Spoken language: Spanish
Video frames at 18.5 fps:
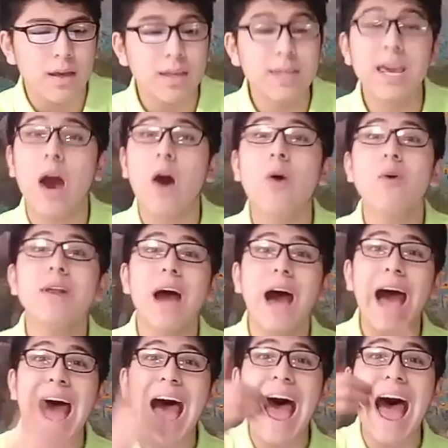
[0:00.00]
Y
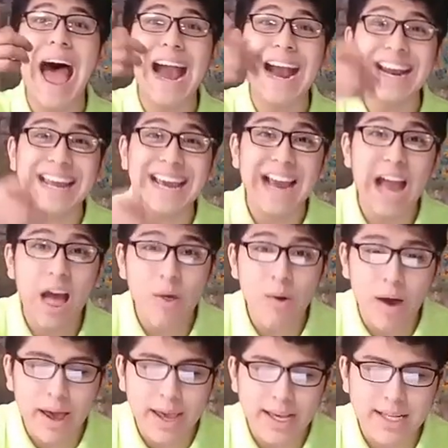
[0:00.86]
ahora,
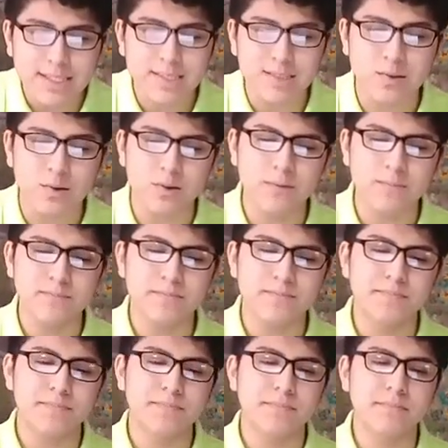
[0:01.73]
agregado a esto,
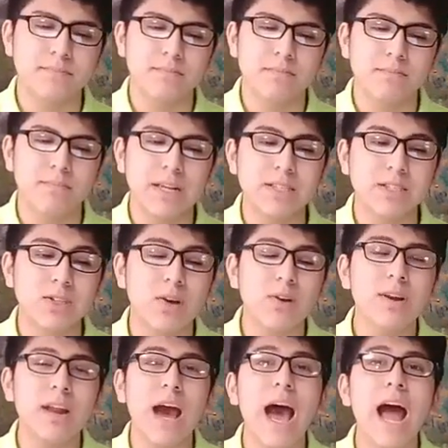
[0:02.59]

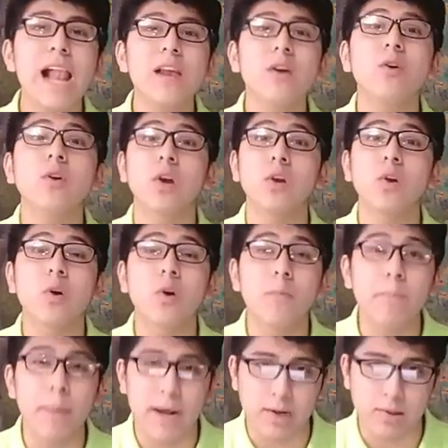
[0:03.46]
menciona algo que yo
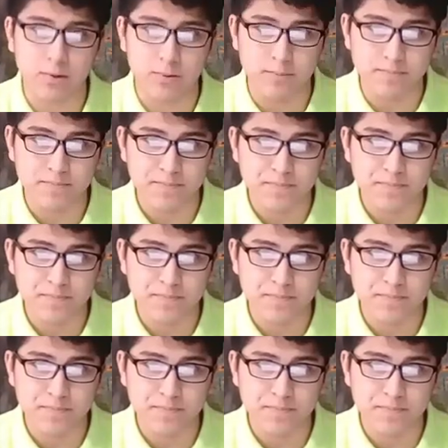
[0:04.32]
comparto.